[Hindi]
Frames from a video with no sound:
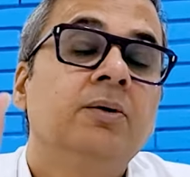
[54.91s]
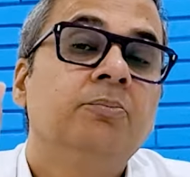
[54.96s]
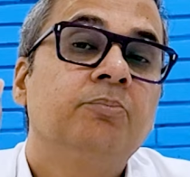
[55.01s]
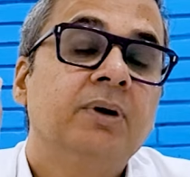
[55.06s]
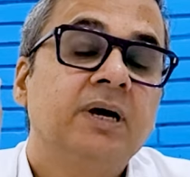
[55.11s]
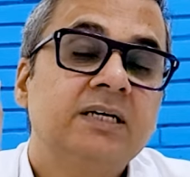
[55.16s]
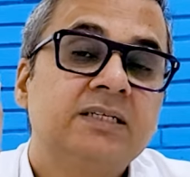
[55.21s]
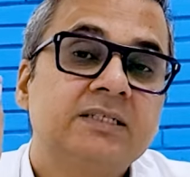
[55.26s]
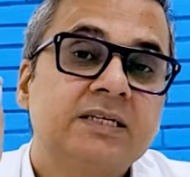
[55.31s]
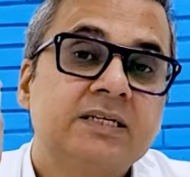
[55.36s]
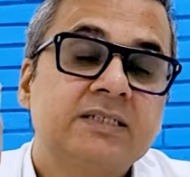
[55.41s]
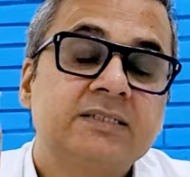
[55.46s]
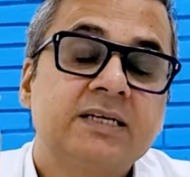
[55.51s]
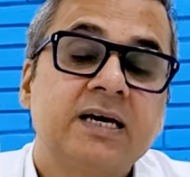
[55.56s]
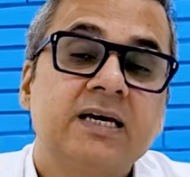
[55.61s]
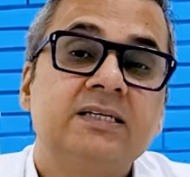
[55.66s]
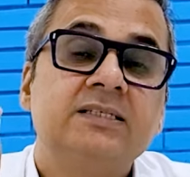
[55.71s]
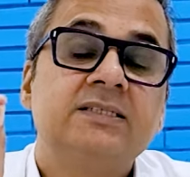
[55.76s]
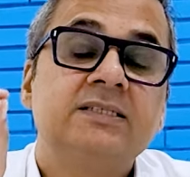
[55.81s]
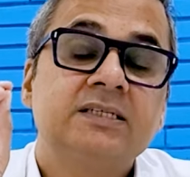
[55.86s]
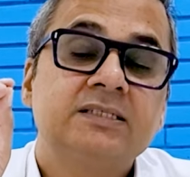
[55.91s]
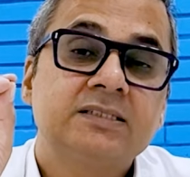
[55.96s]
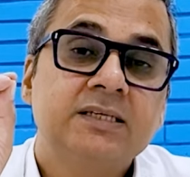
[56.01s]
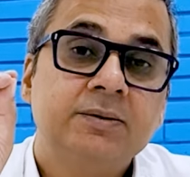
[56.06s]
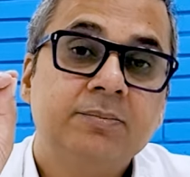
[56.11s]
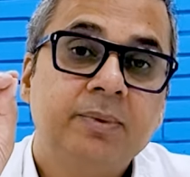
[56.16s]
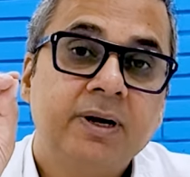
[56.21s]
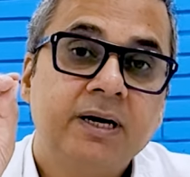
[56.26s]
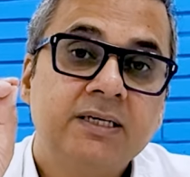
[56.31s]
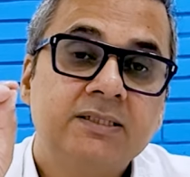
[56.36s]
ब्रेस्ट का साइज किसी
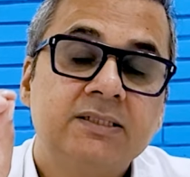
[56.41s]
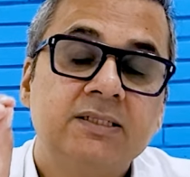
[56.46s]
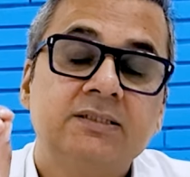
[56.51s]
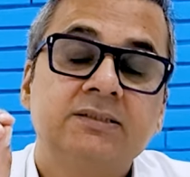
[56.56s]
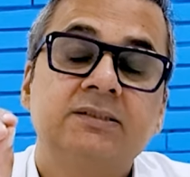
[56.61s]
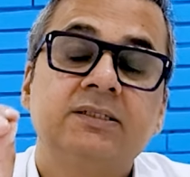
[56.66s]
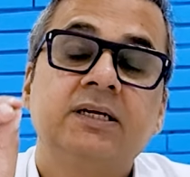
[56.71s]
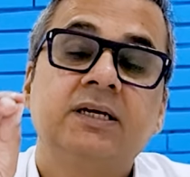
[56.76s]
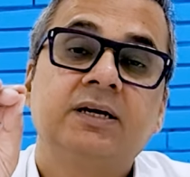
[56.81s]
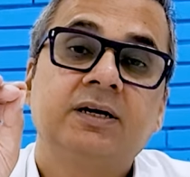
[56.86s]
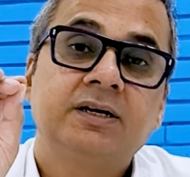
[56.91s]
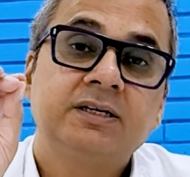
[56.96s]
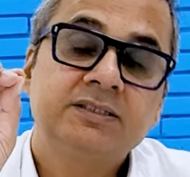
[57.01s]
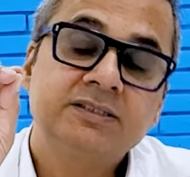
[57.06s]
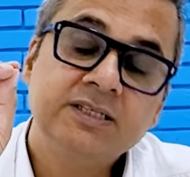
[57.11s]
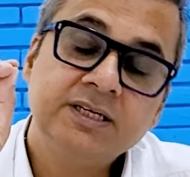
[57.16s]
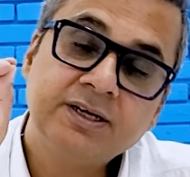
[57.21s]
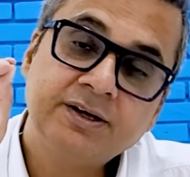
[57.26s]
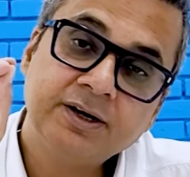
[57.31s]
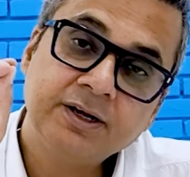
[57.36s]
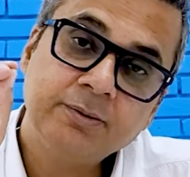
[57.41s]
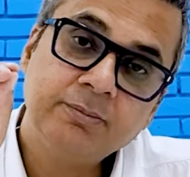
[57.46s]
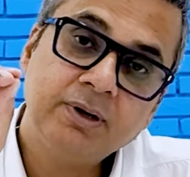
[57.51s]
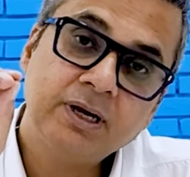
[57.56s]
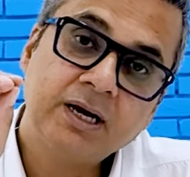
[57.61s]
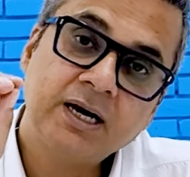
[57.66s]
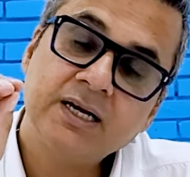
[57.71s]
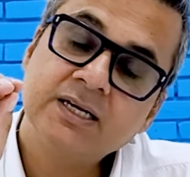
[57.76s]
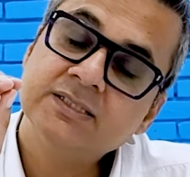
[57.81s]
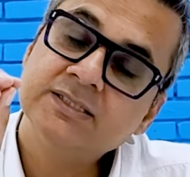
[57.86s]
मेडिसिन से कृषि क्रीम
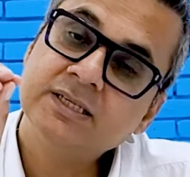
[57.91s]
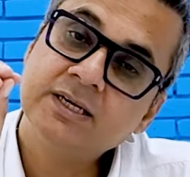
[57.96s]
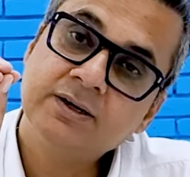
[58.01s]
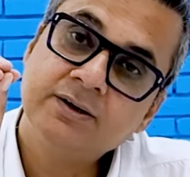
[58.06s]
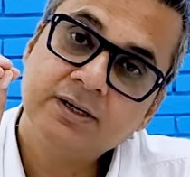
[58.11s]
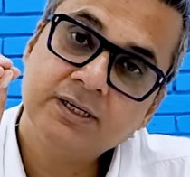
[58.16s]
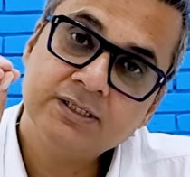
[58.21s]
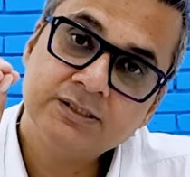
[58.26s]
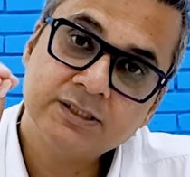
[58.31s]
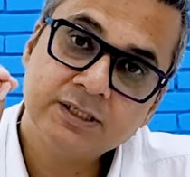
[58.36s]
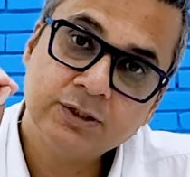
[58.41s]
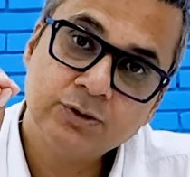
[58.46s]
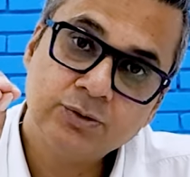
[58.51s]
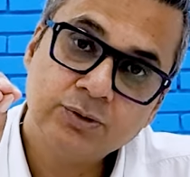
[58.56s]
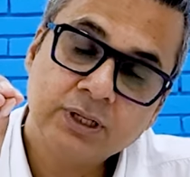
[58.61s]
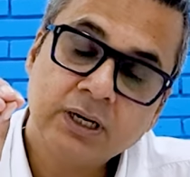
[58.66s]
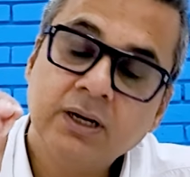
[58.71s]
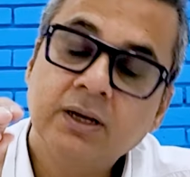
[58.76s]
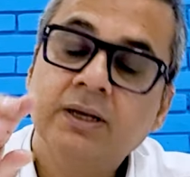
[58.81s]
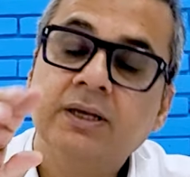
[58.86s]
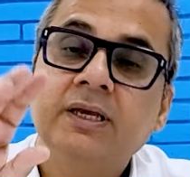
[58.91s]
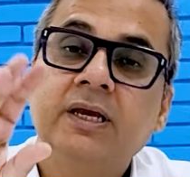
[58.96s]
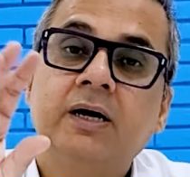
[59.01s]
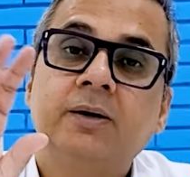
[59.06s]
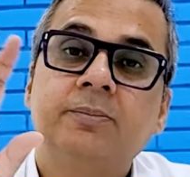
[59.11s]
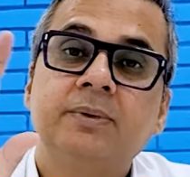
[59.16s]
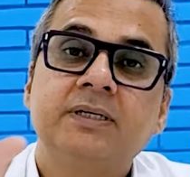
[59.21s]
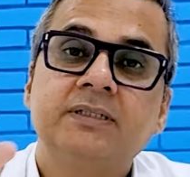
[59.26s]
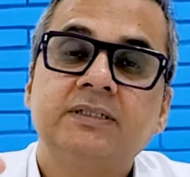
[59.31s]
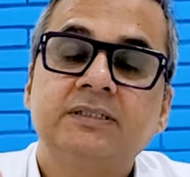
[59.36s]
लगाने से इंक्रीज नहीं होता ये
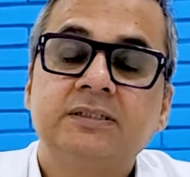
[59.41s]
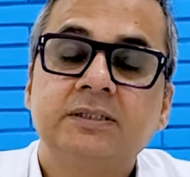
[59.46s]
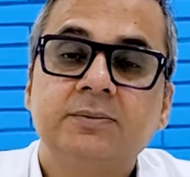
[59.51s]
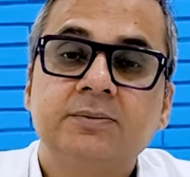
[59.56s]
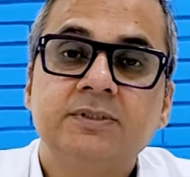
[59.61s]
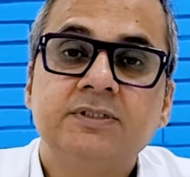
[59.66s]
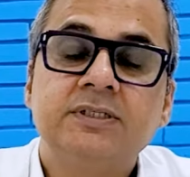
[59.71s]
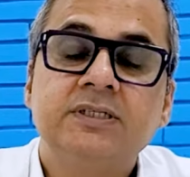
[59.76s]
आप ऐसे समझ